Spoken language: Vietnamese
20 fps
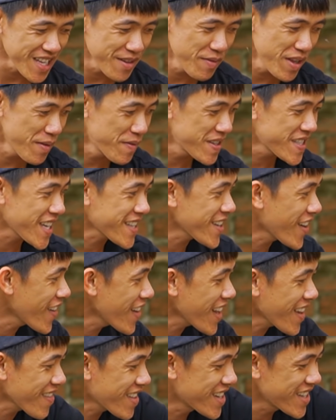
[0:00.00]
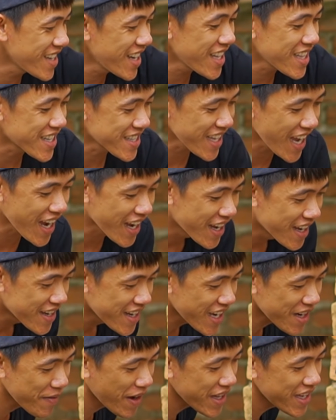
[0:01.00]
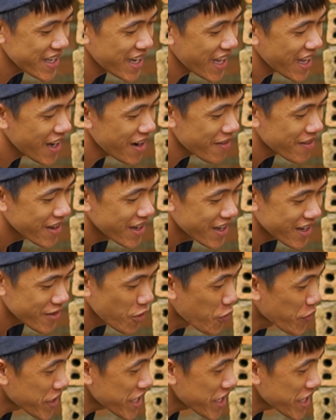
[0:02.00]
thì bây giờ mình sẽ cho leo thử lên thử nha này các bạn nhìn này không đồ